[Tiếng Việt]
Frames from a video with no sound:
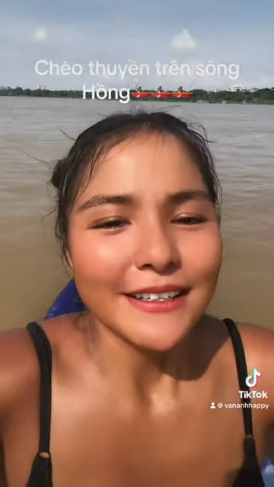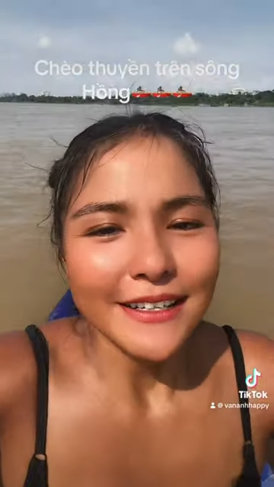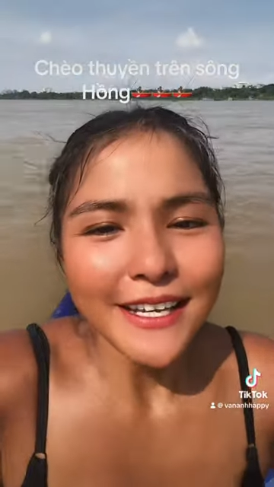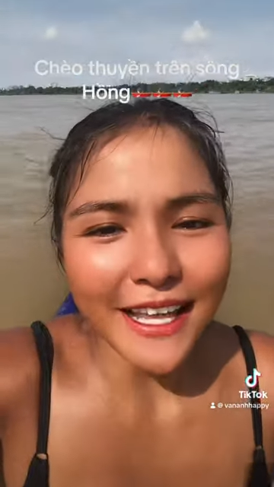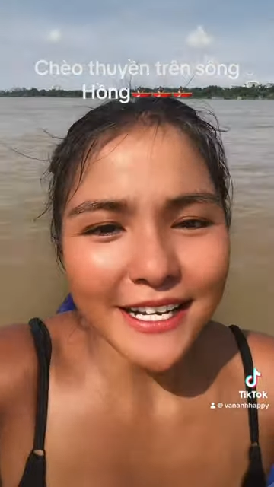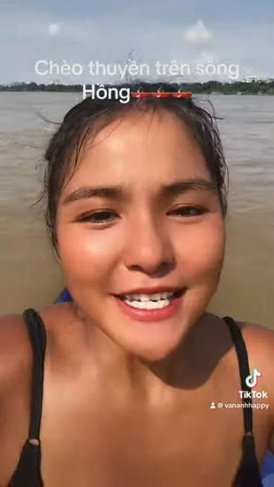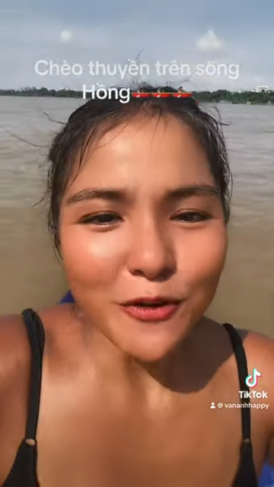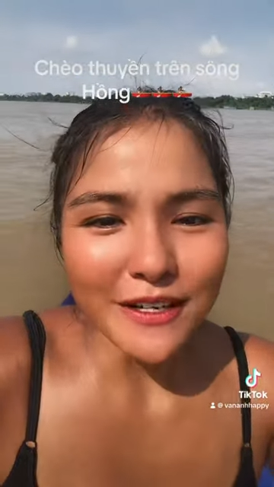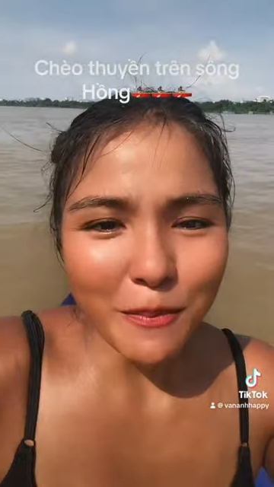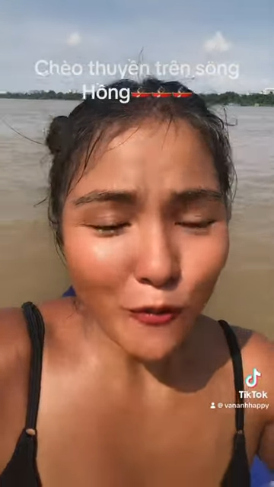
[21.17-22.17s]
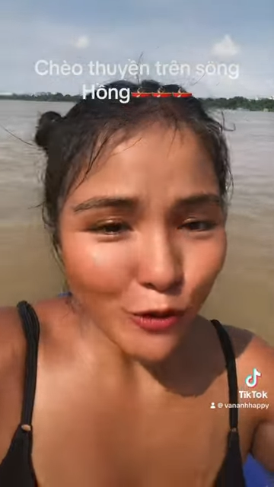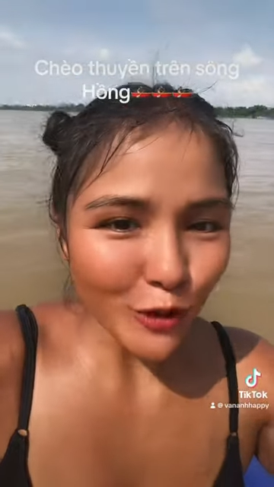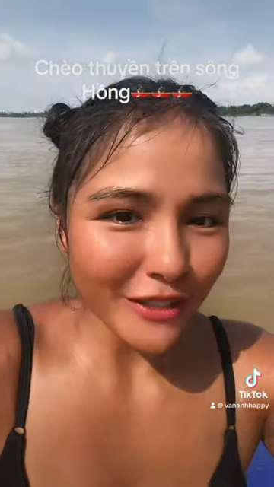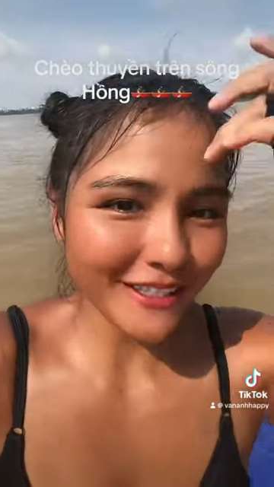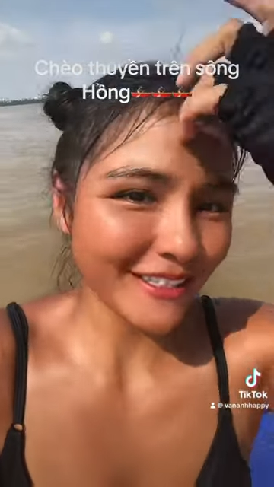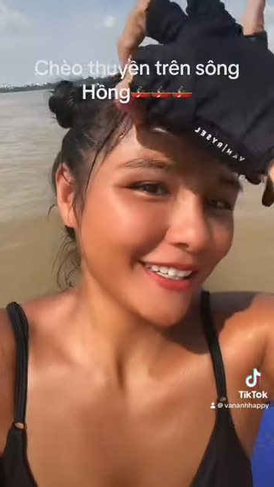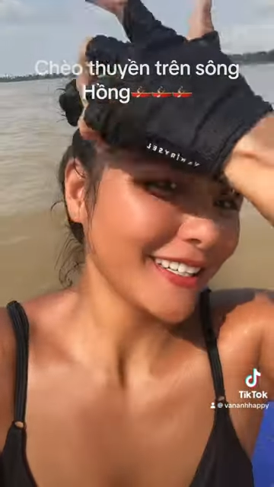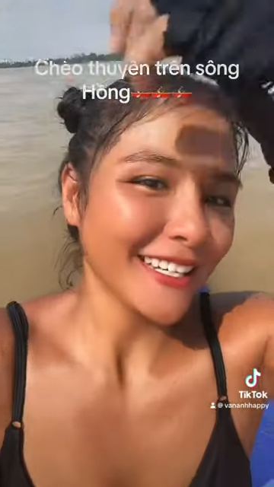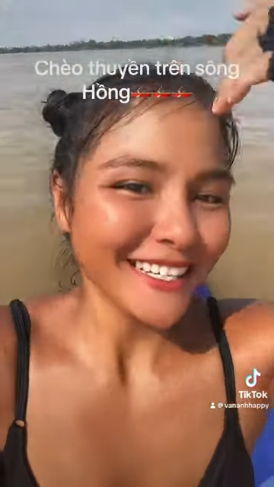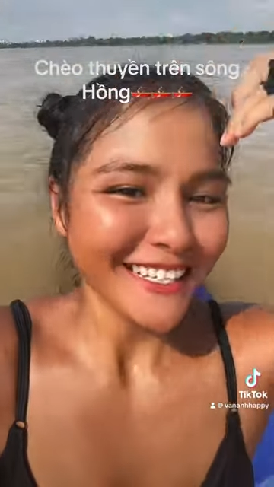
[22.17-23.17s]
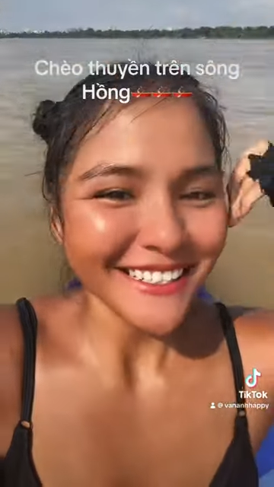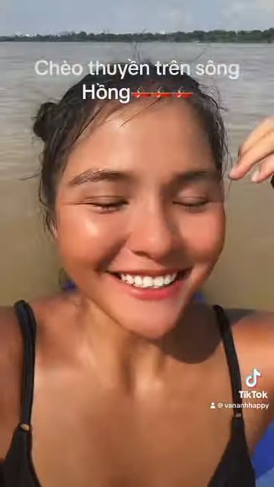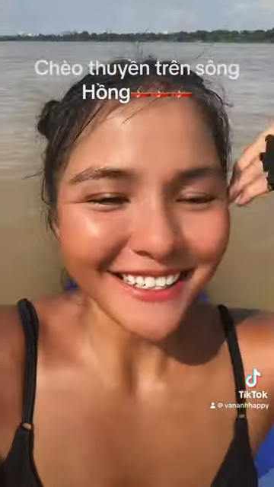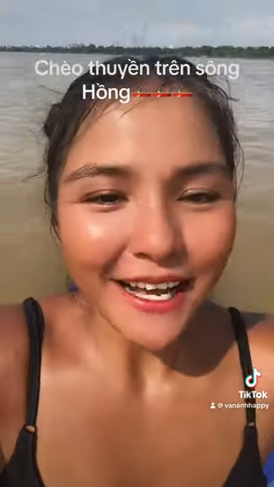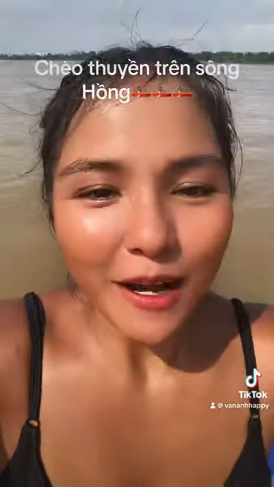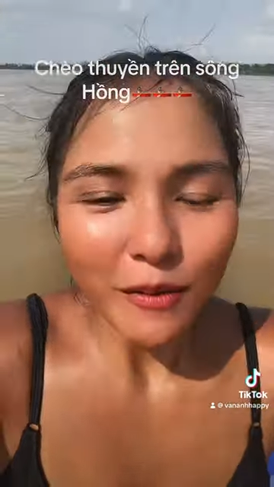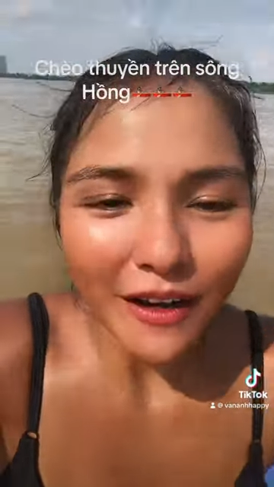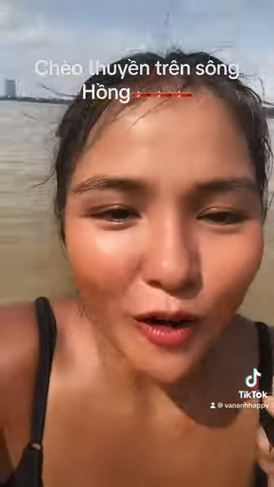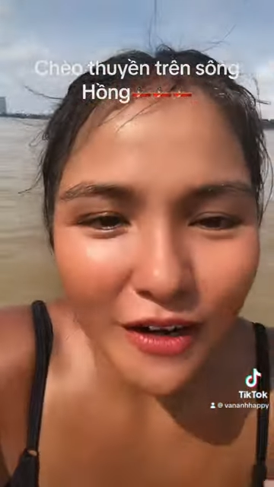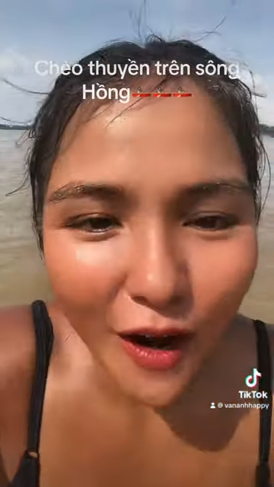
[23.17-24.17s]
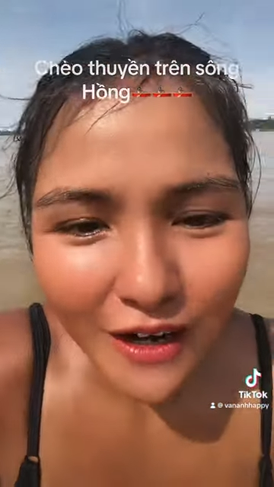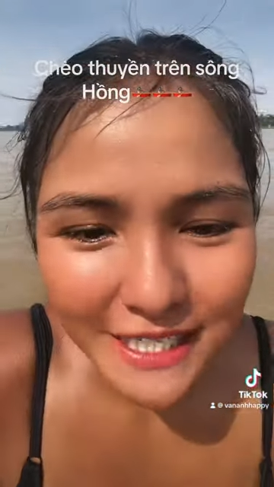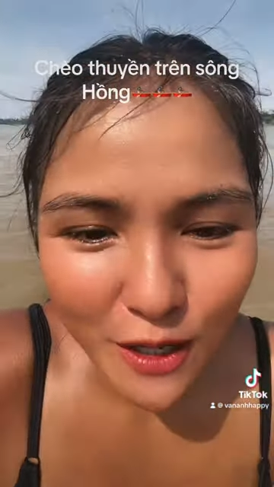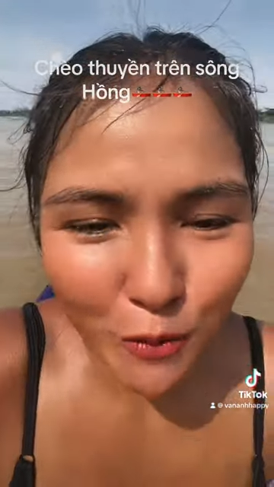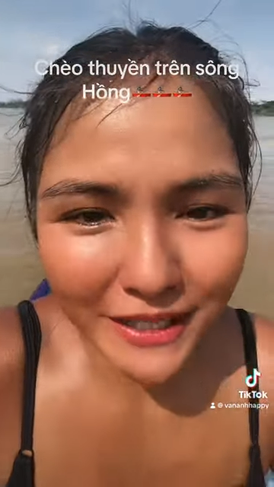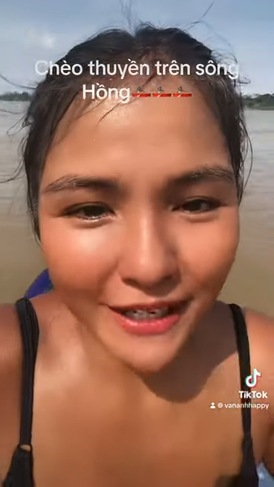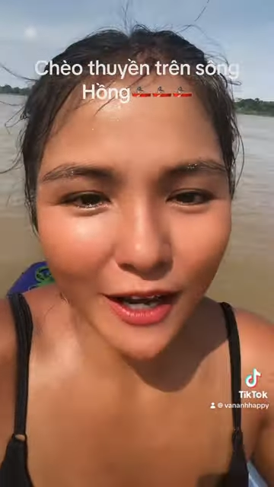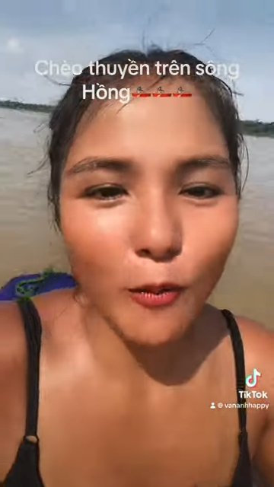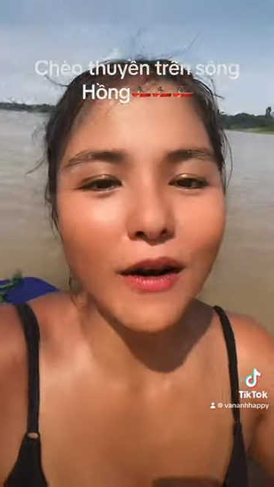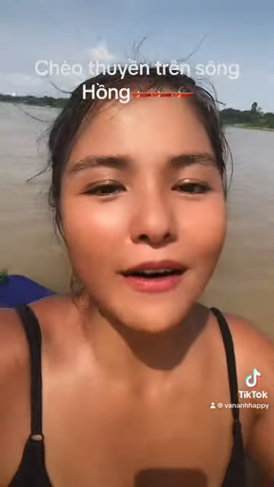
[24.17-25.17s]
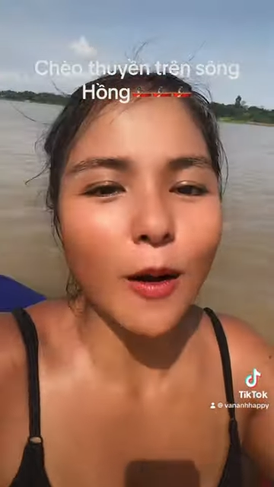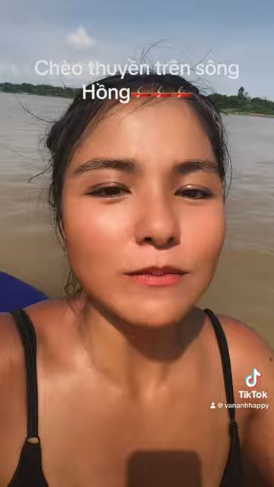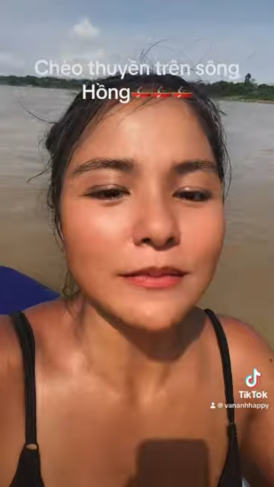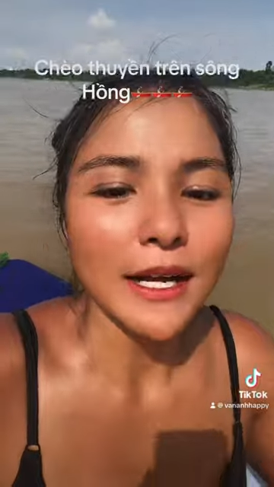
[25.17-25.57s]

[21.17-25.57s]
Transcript: à, Hiện tại đã trèo được 50 phút rồi À, có người hỏi là trèo một mình thế này có buồn không?